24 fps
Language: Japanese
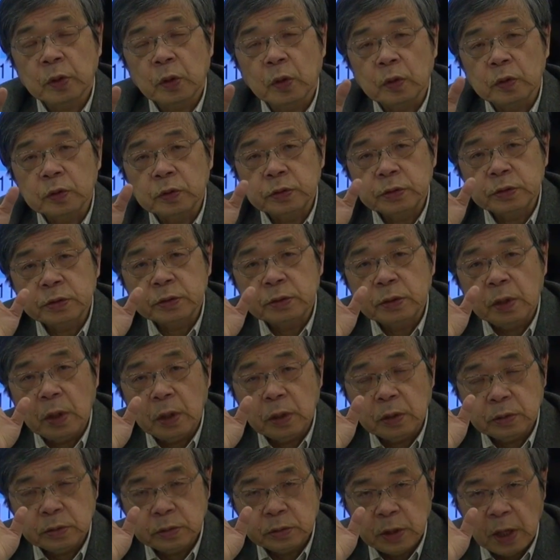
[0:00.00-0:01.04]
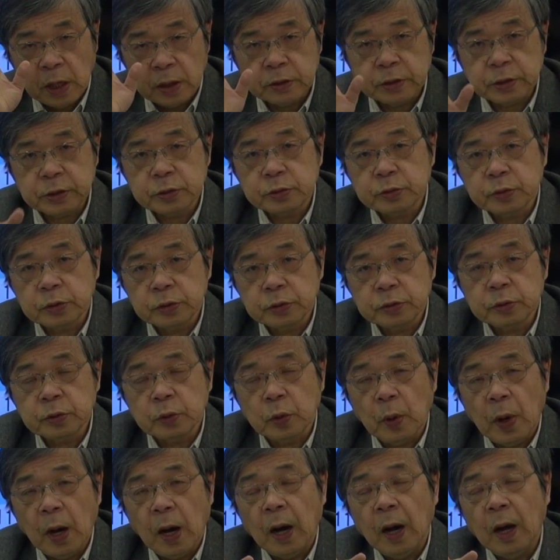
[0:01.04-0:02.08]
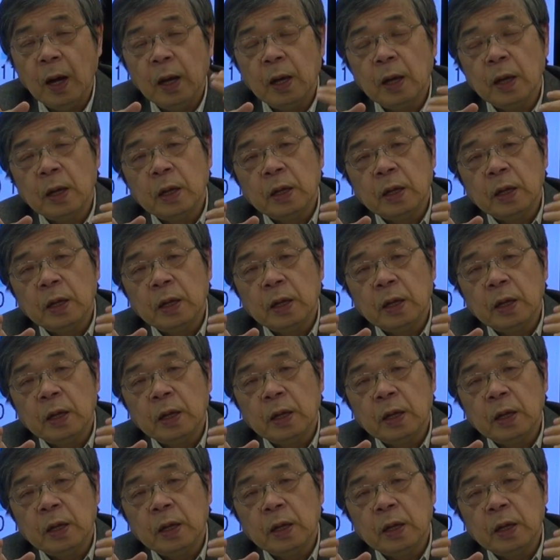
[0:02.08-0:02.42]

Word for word: をなくすというのは、